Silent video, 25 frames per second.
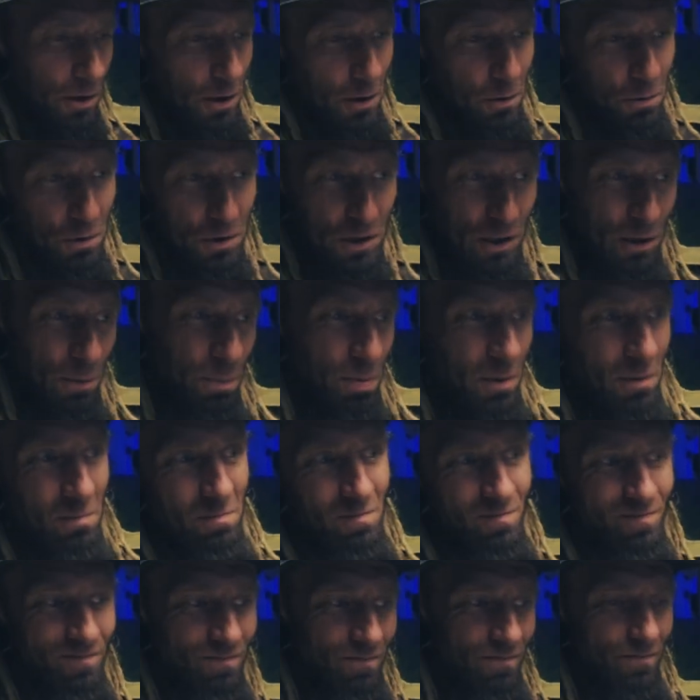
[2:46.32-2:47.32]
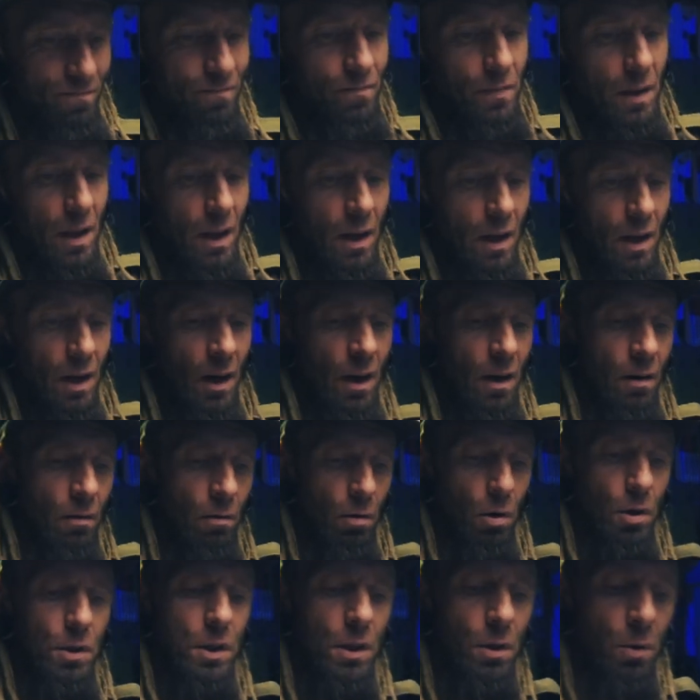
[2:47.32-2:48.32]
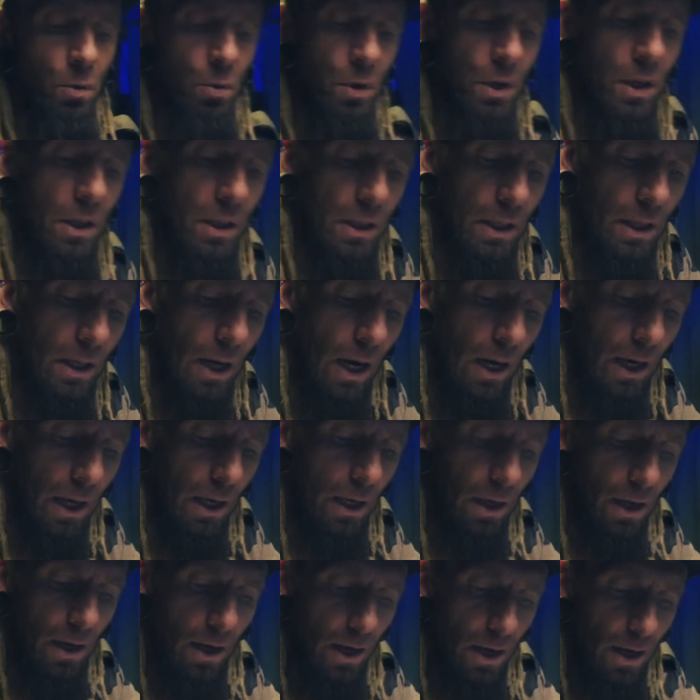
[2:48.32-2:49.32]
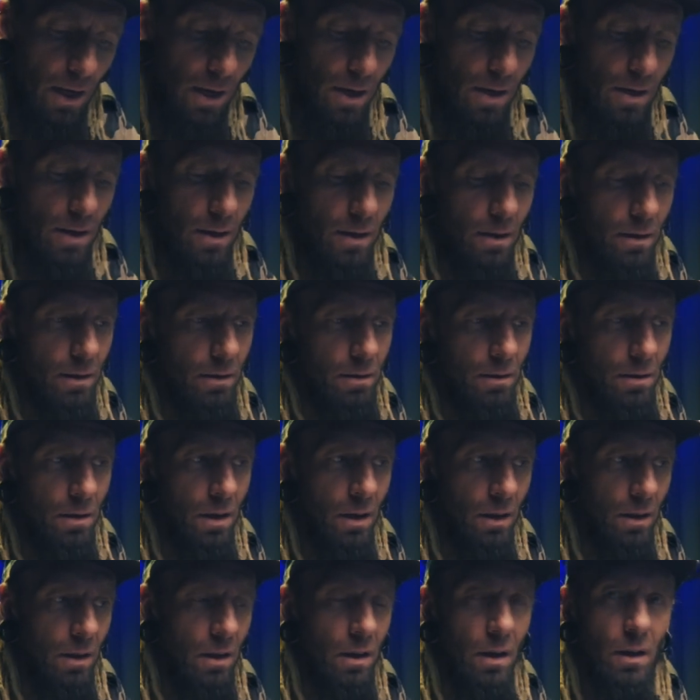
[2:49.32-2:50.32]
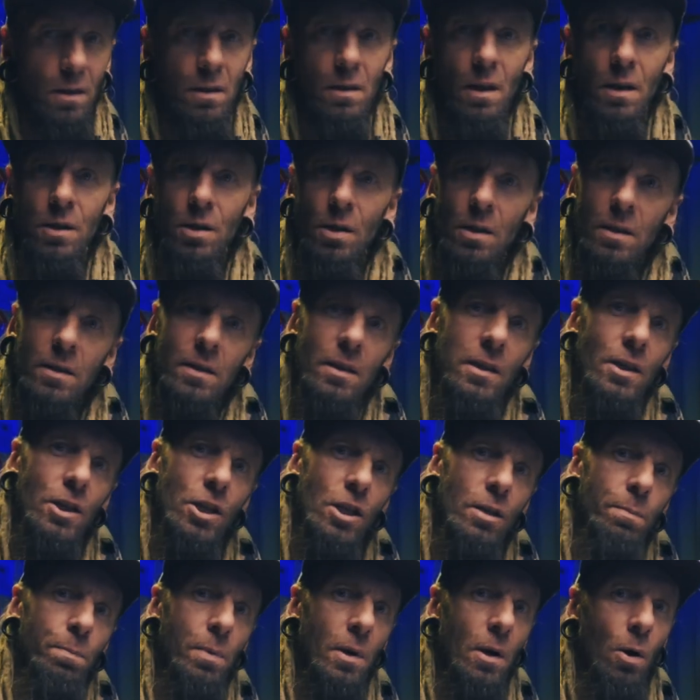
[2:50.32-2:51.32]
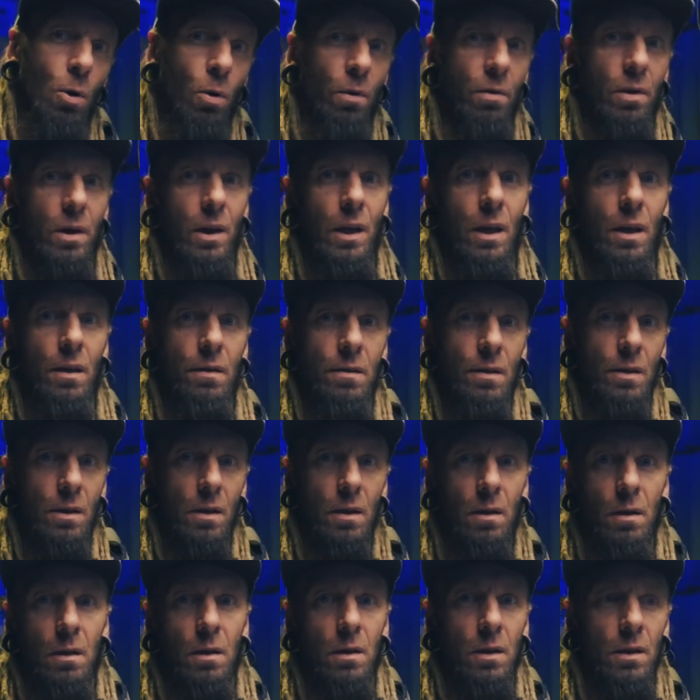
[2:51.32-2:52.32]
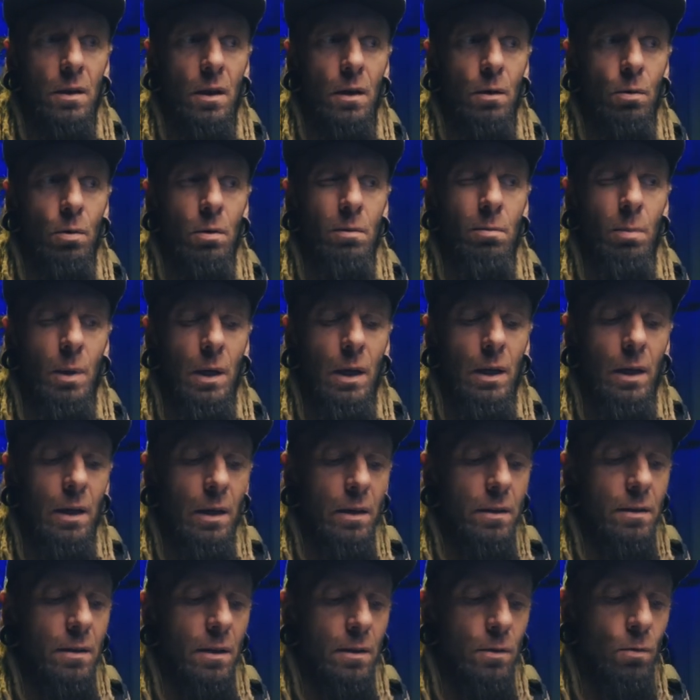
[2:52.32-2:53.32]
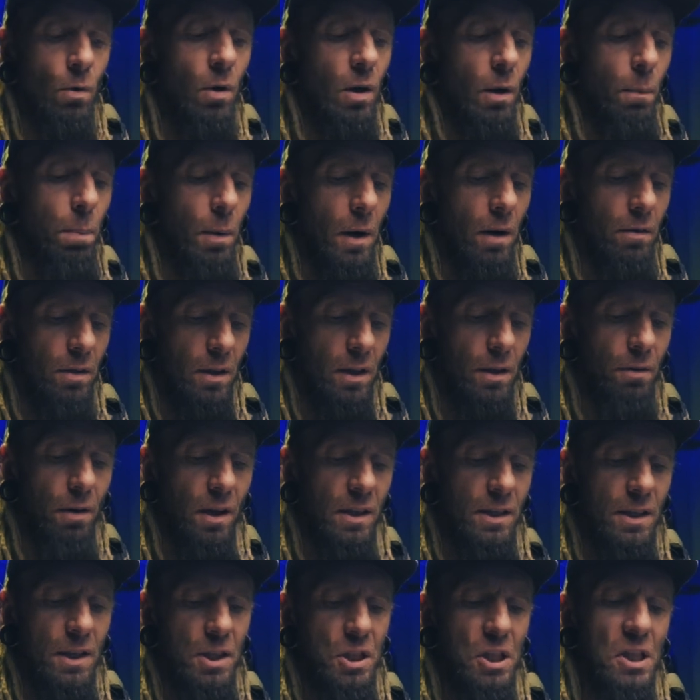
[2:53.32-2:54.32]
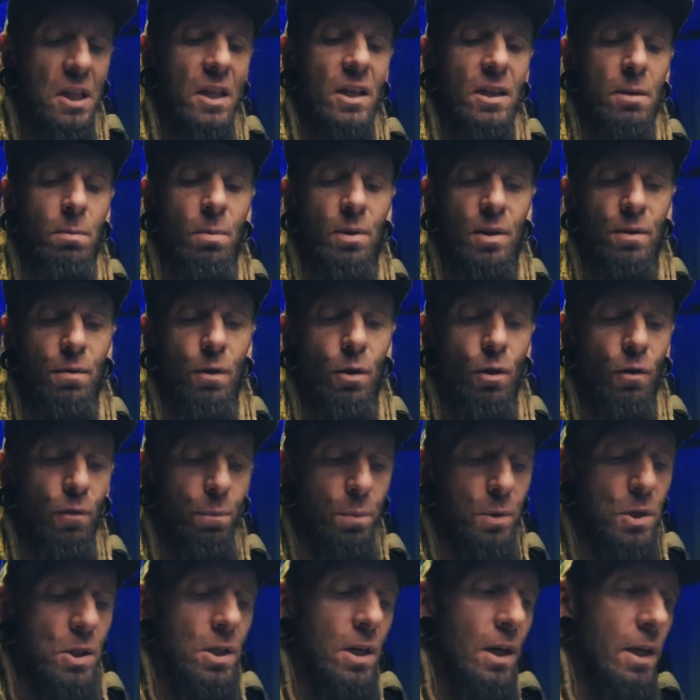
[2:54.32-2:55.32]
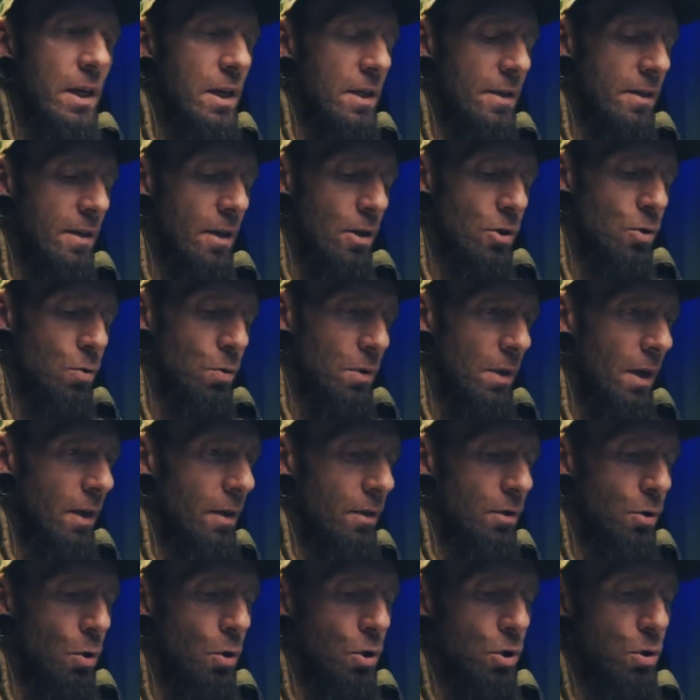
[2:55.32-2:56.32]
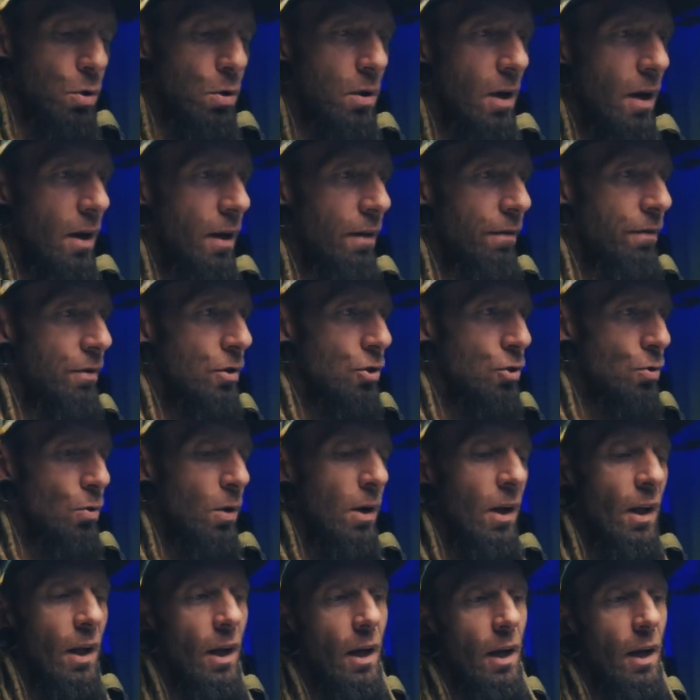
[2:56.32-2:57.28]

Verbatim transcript: такой типа, м-м. вот. Ну и ты, как и я, нет-нет, начал слышать про оверхитинг. И такой, блядь, насколько правда? Давай сначала я тебе свое впечатление скажу, да, то, что я вижу